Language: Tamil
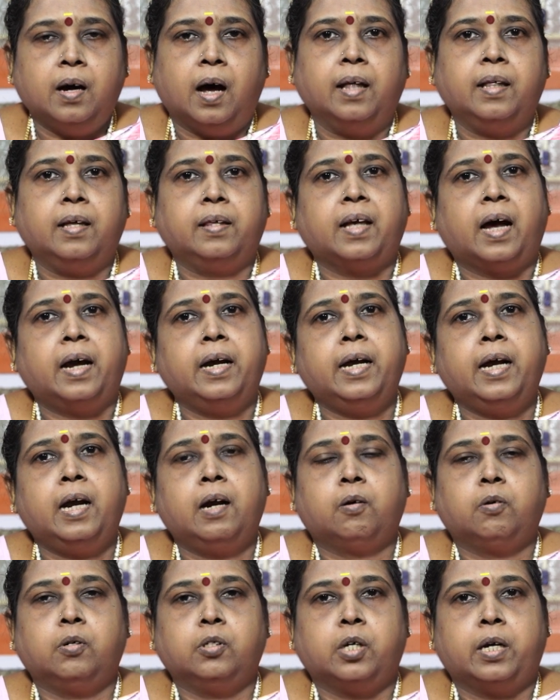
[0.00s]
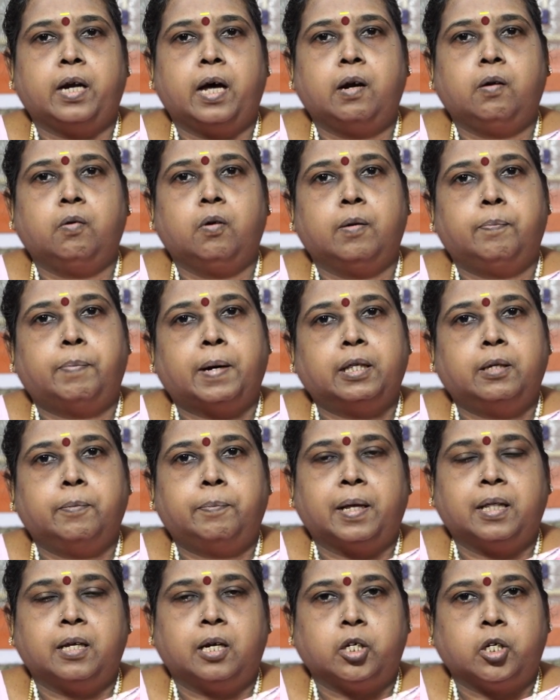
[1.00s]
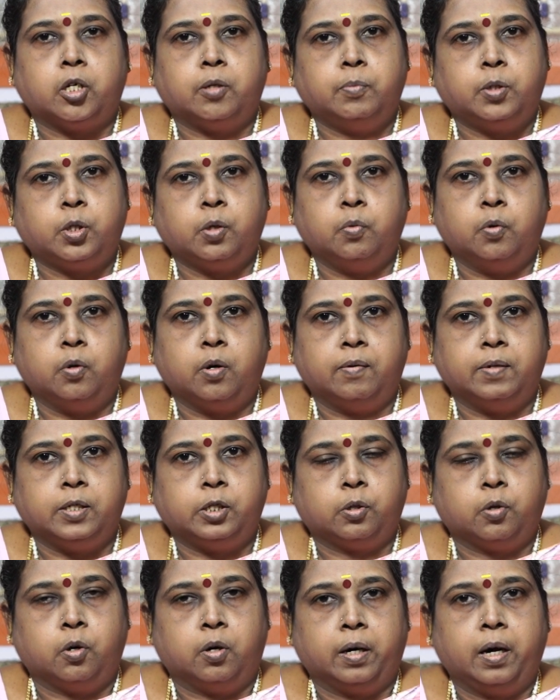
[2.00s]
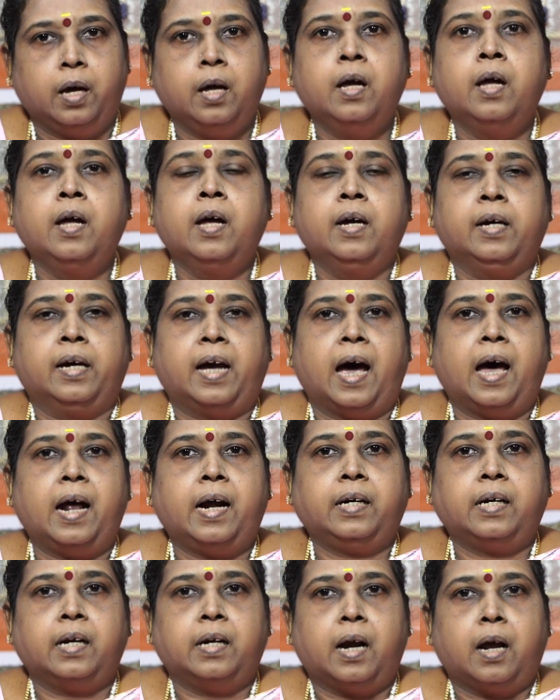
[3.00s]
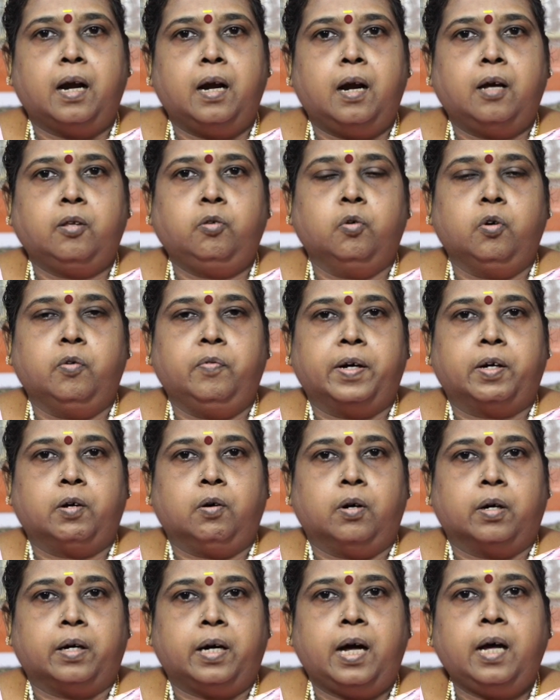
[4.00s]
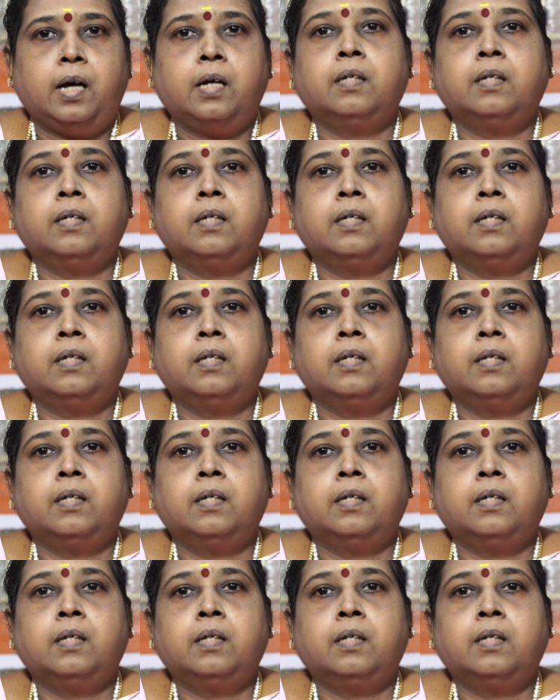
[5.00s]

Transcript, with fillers: அது தண்ணியில் கொஞ்சம் நேரம் ஒரு பத்து பதினஞ்சு நிமிஷம் ஊற வச்சுக்கோங்க கேரட்டை நல்லா துருவிக்கோங்க